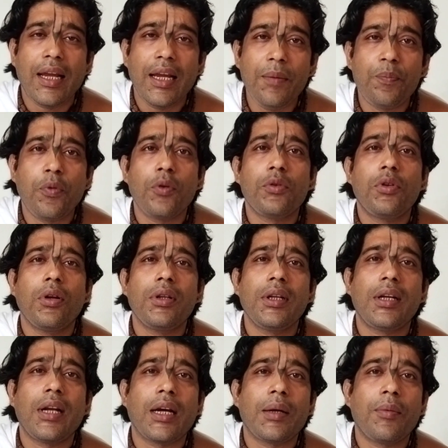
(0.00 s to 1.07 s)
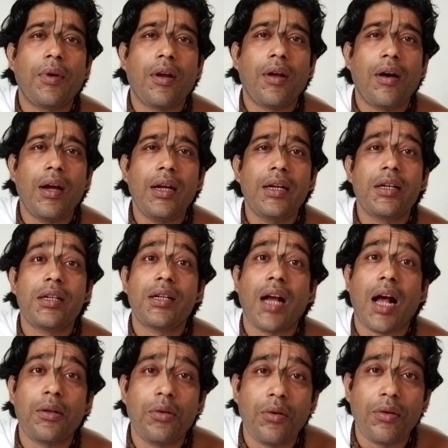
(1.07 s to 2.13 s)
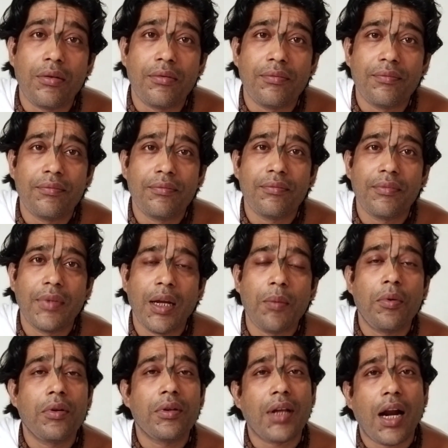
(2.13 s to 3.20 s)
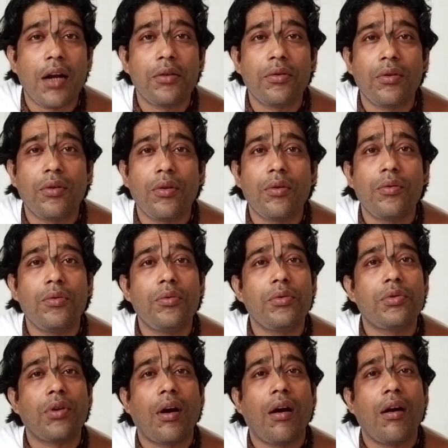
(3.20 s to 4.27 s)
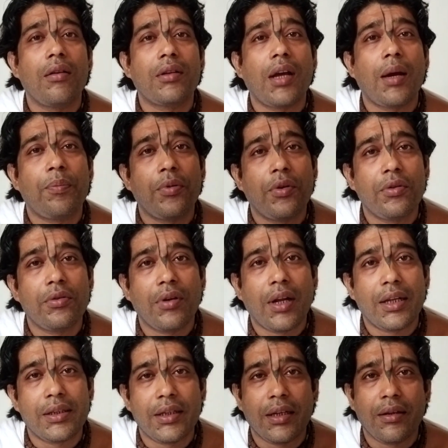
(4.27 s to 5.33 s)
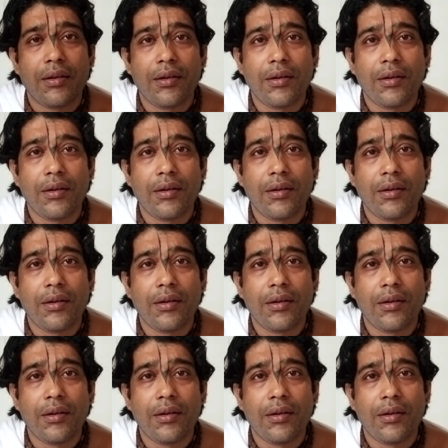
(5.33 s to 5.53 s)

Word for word: এই পদ্ধতিটাকে বলা হয় সাধন এবং তার জন্য গুরু সহায়তার প্রয়োজন আছে